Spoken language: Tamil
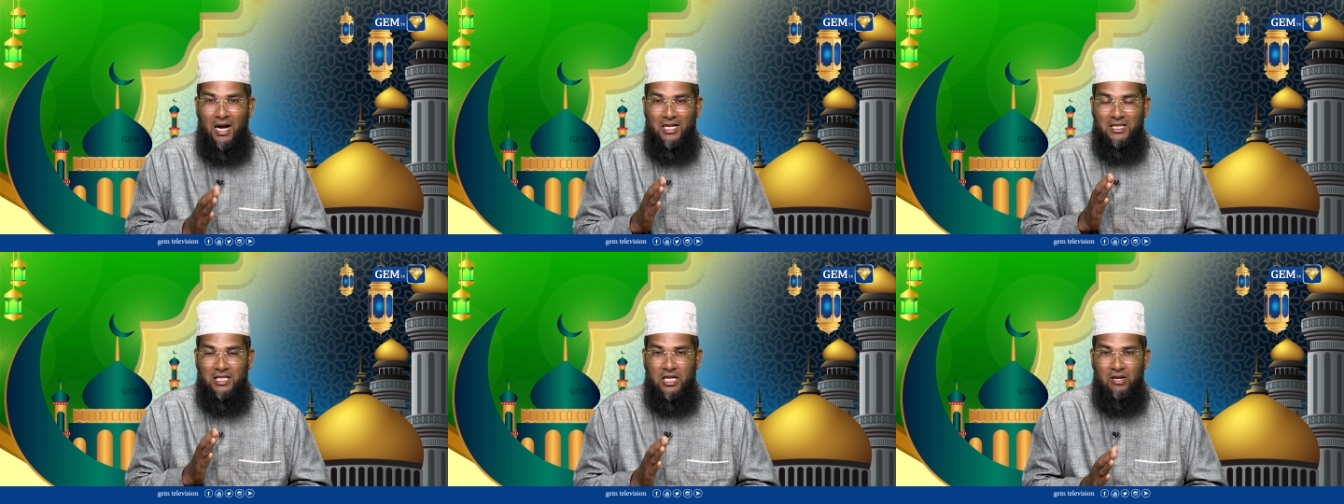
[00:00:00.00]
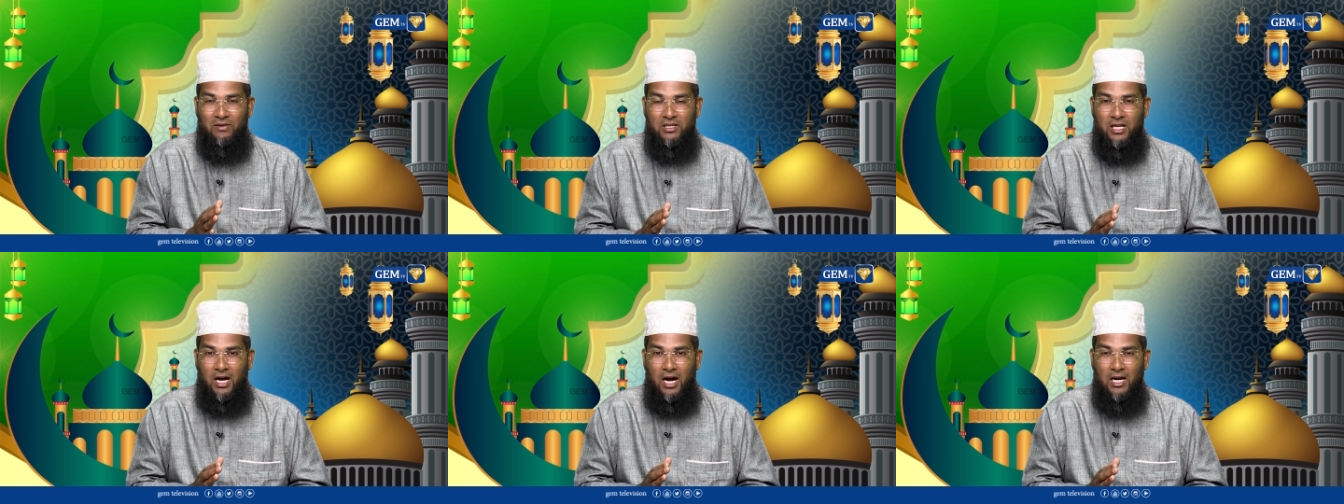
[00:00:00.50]

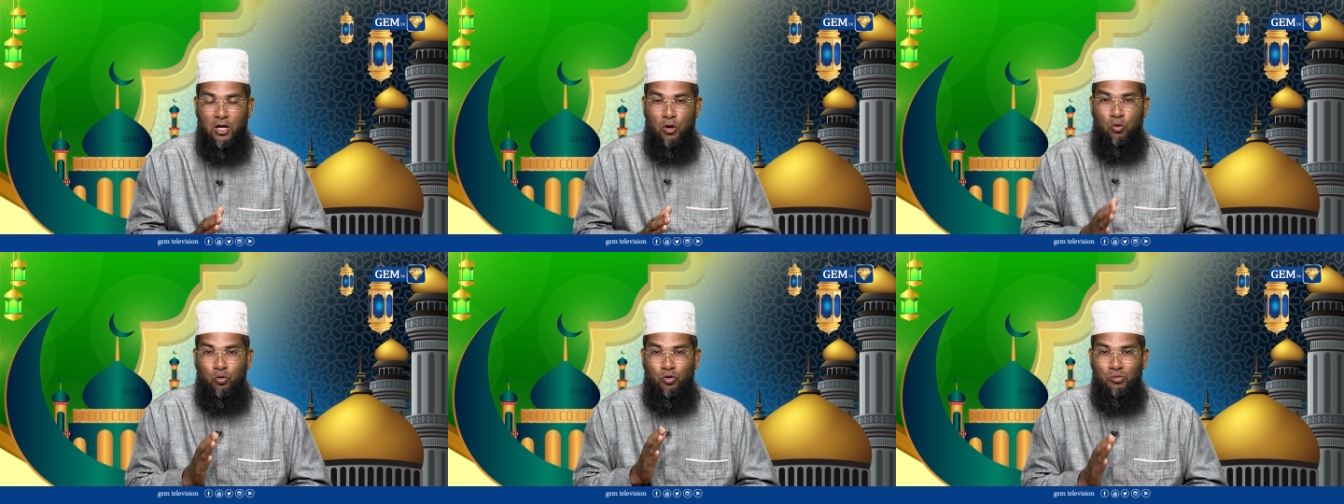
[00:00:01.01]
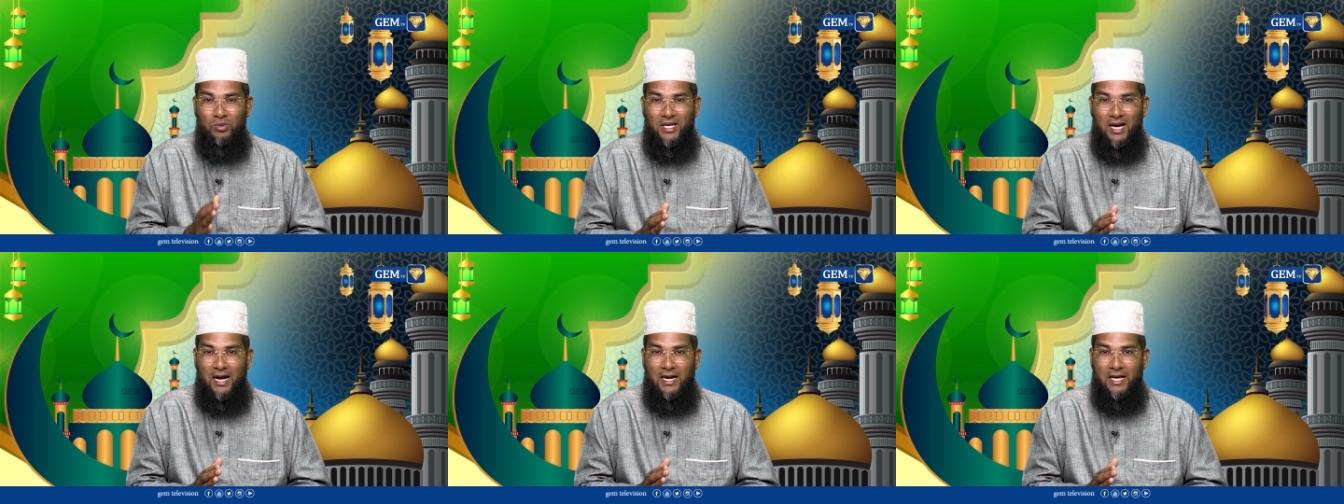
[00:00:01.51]
அத்தகையவன்தான்
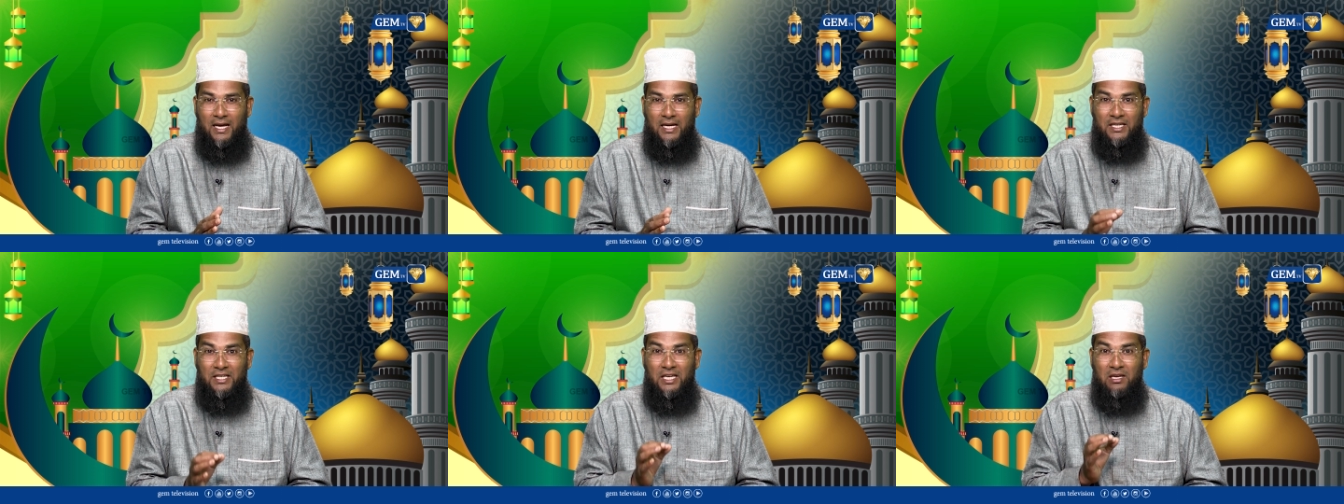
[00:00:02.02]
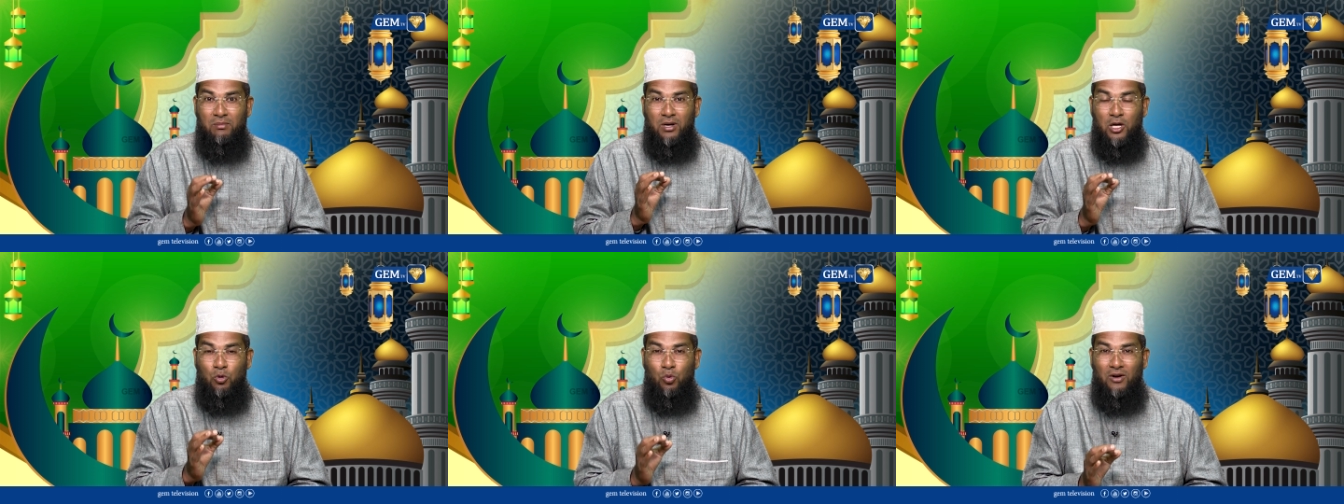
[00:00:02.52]
உண்மையான
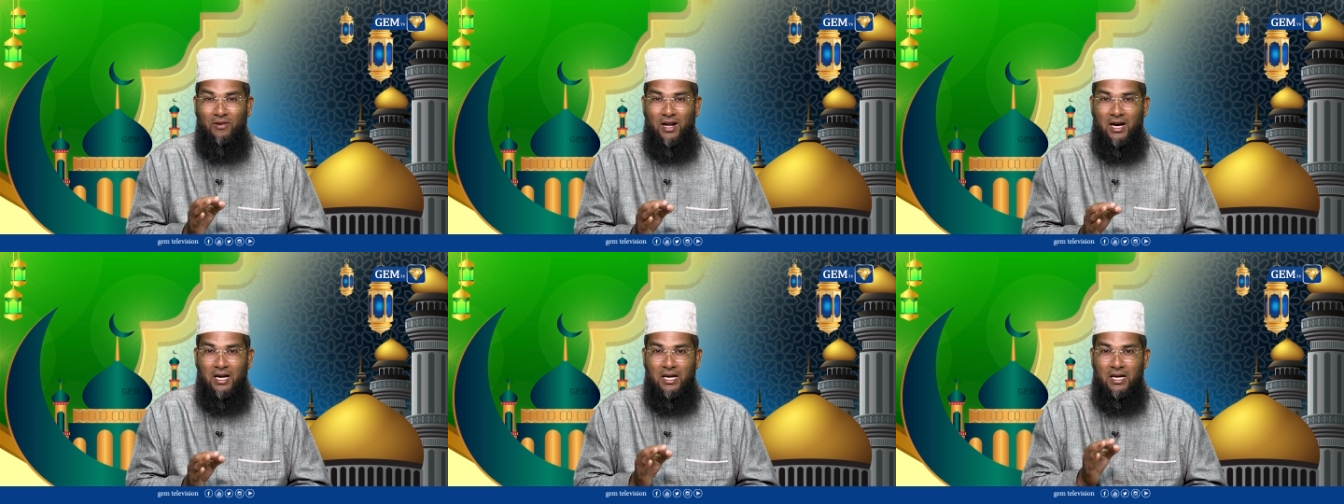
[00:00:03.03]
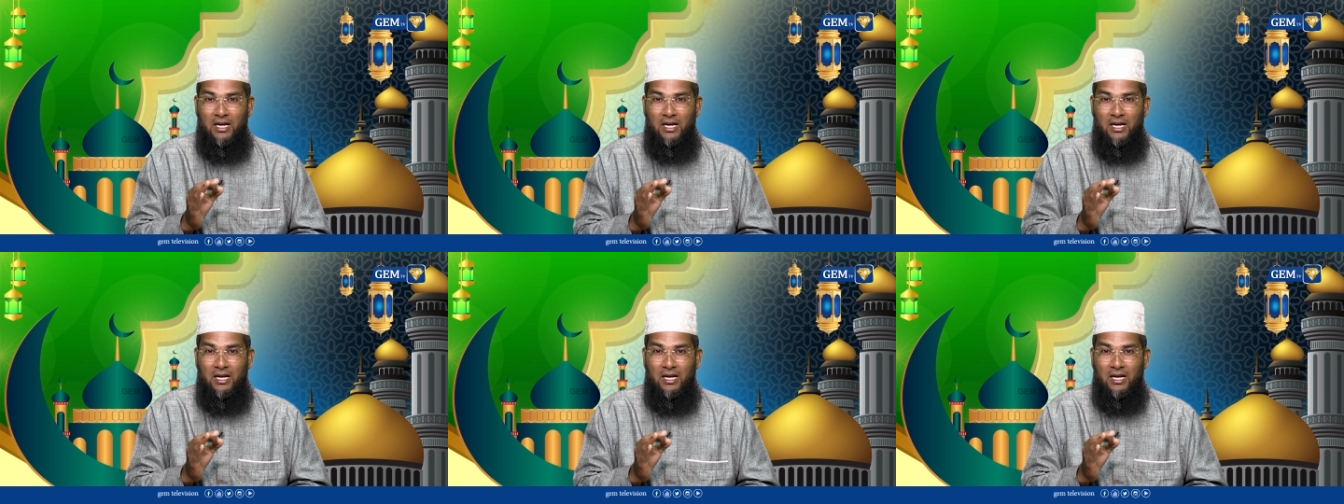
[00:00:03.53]
ஈமான் உள்ளவனாக